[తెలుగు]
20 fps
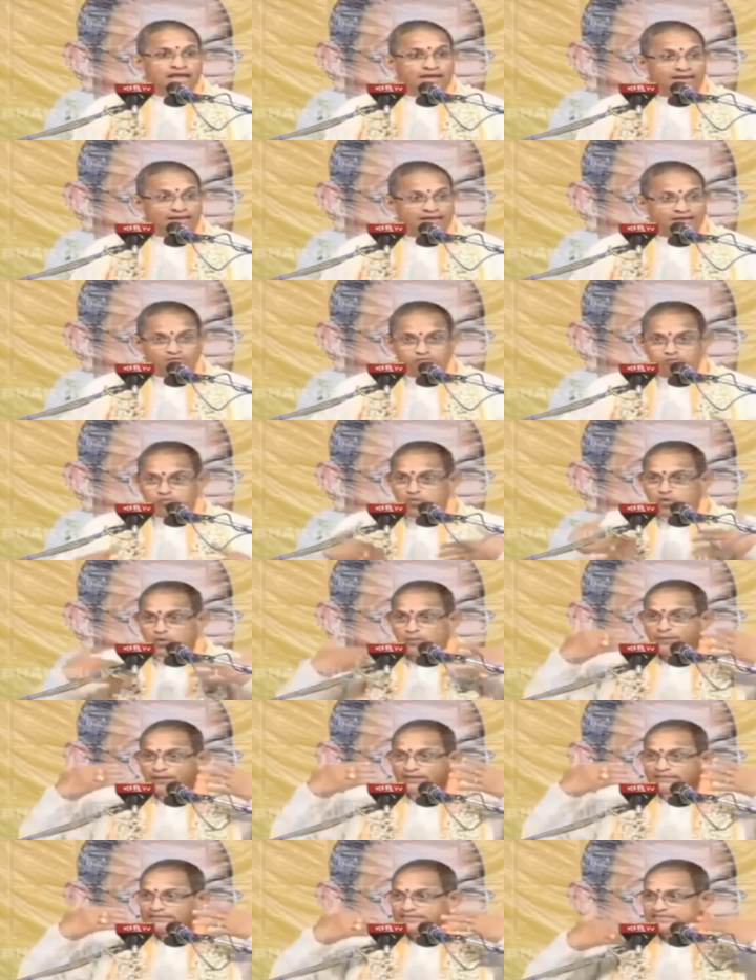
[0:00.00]
అని ఆయన
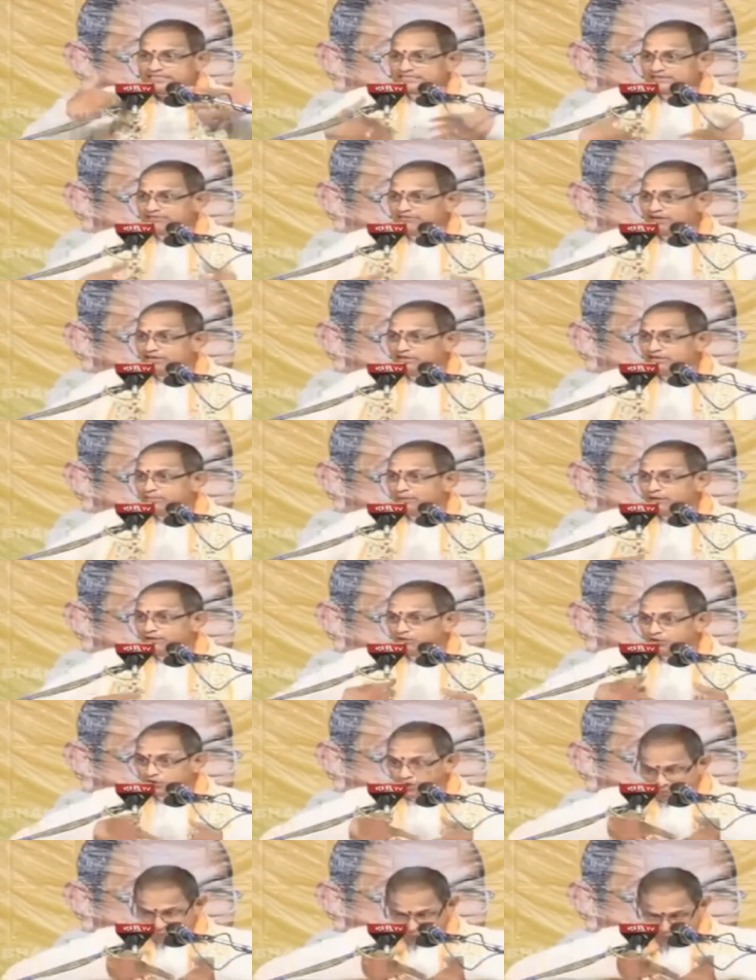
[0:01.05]
ఊపిరి తీసి
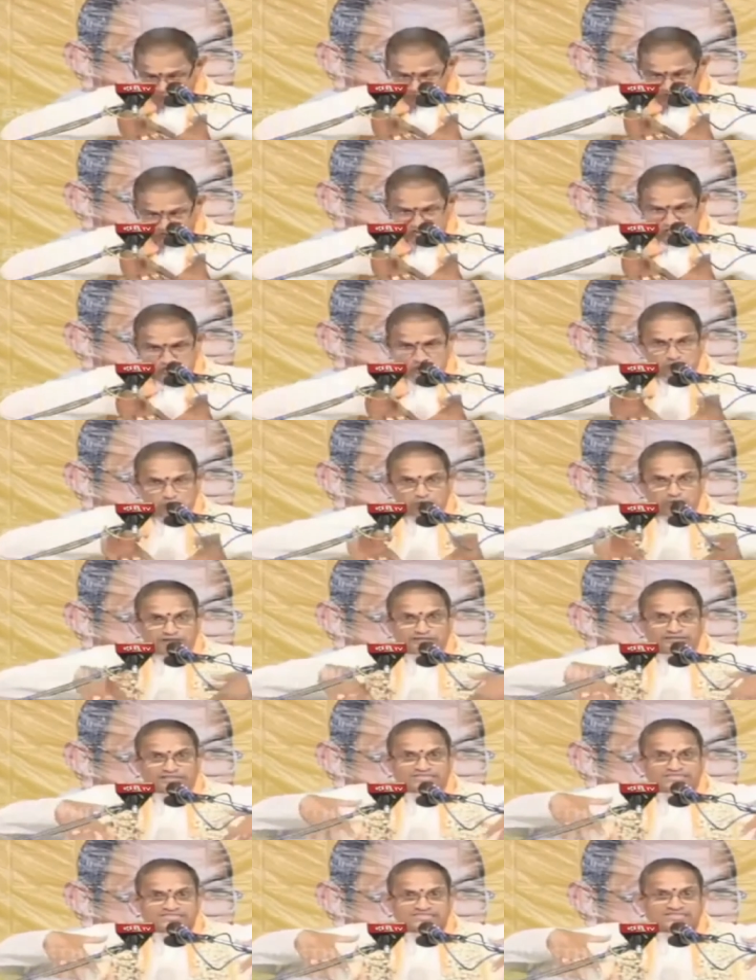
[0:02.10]
విడిచిపెడుతున్నప్పుడు విష్ణువు
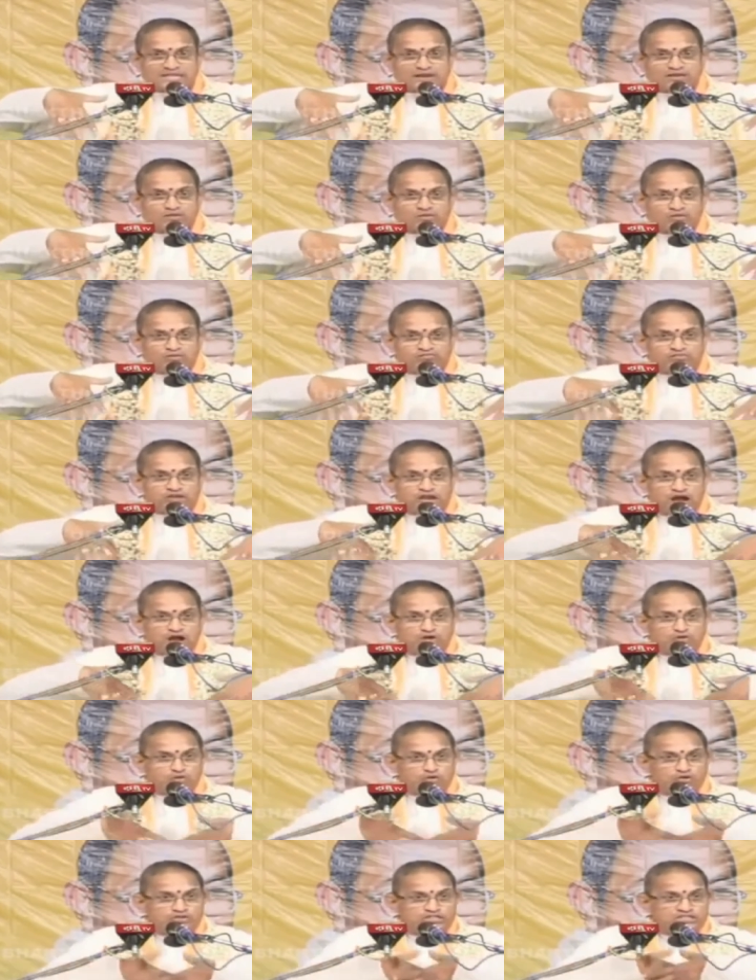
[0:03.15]
వక్షస్థలం
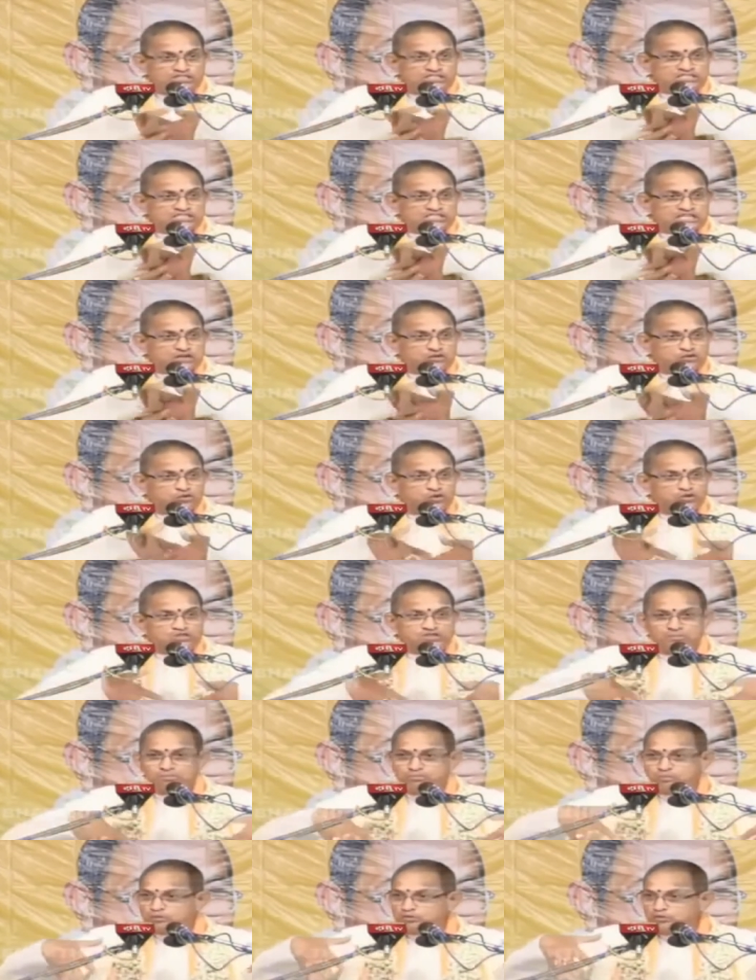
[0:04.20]
వ్యాకోచించి
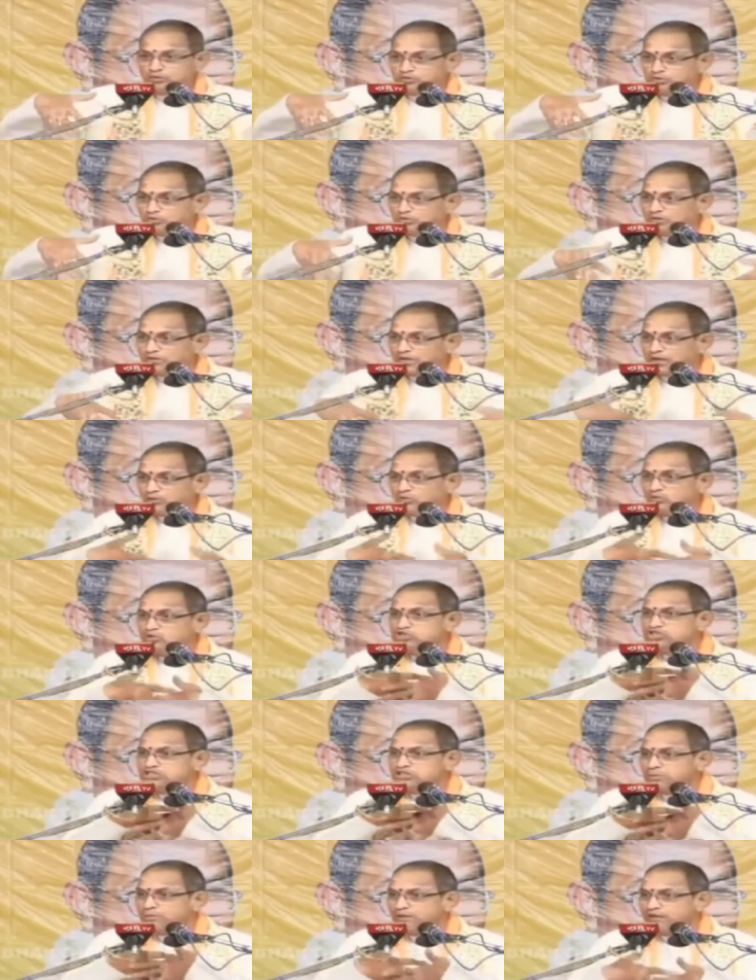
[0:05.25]
సంకోచం పొందుతుంటే
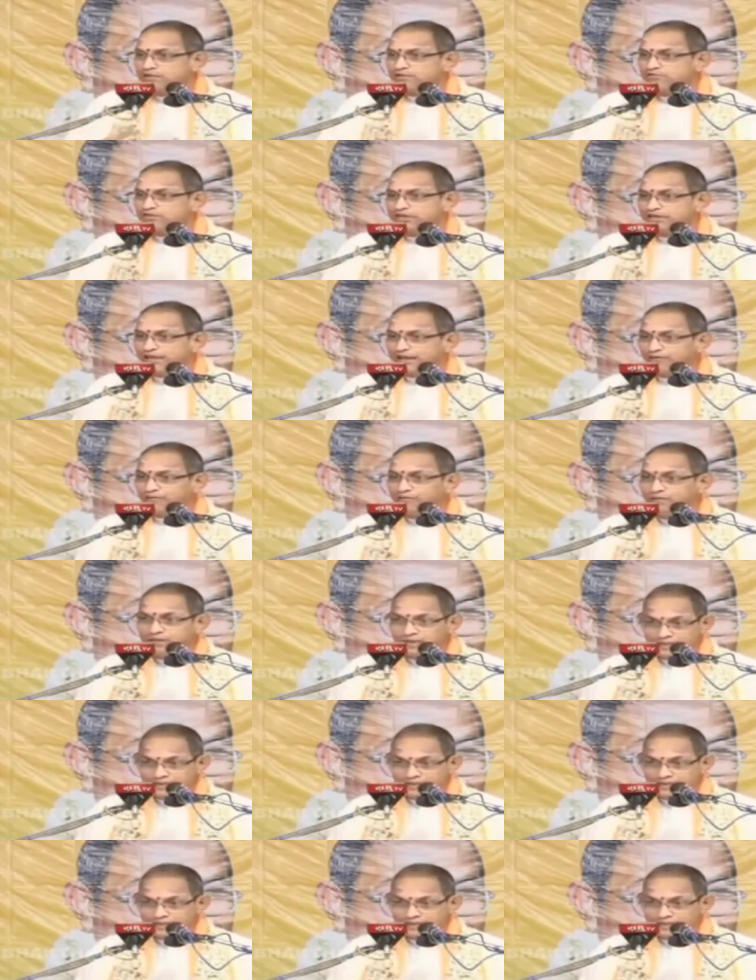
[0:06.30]
కుంచితపాదం అంటారు